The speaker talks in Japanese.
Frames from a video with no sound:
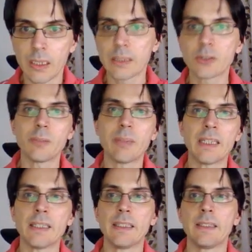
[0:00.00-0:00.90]
例え
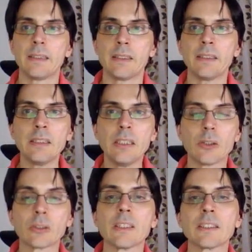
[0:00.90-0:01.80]
ば、家を
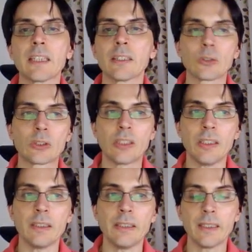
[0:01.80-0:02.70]
探索し
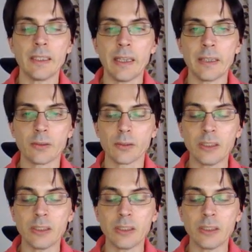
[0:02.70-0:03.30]
て、家,、えっと、